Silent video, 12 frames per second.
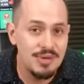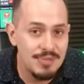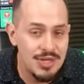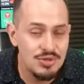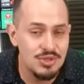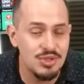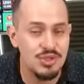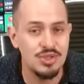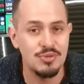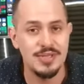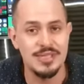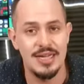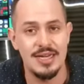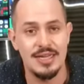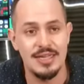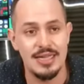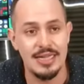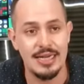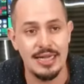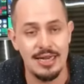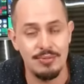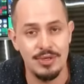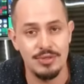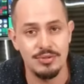mayor socio comercial. Y
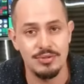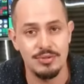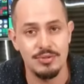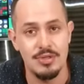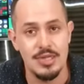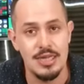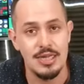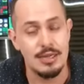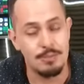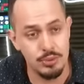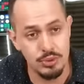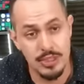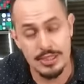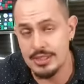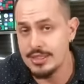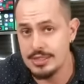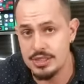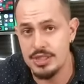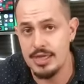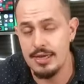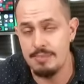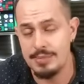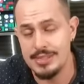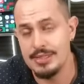Raquel Buenrostro le puso aranceles a
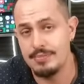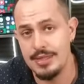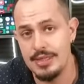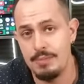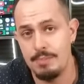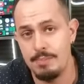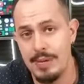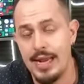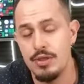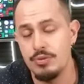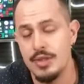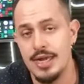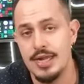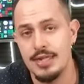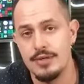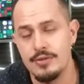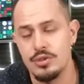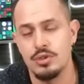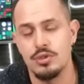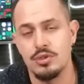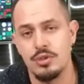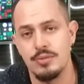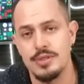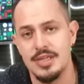China precisamente para ayudar a nuestro
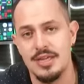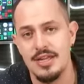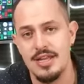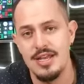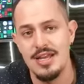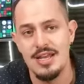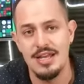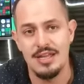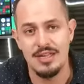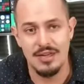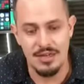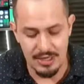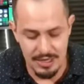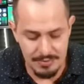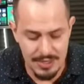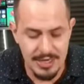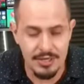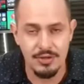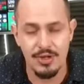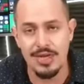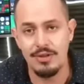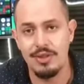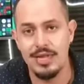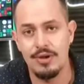socio comercial. Ramírez
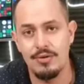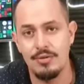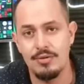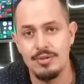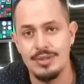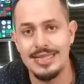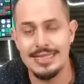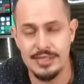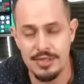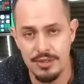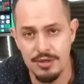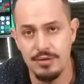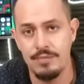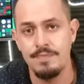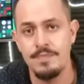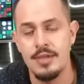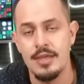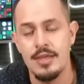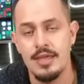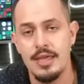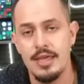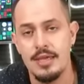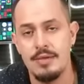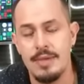Rogelio de la O decidió
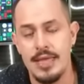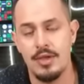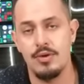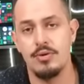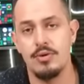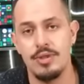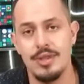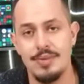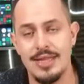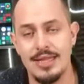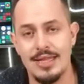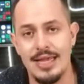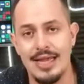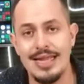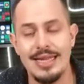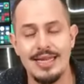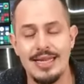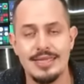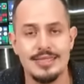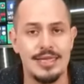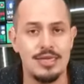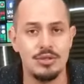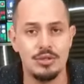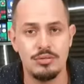que México debería de alinearse
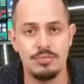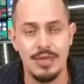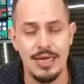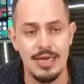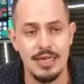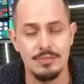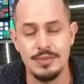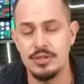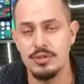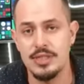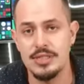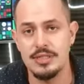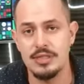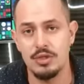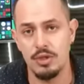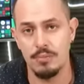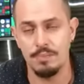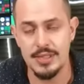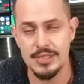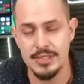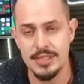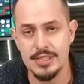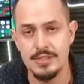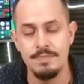a, las visiones
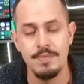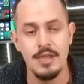trompistas.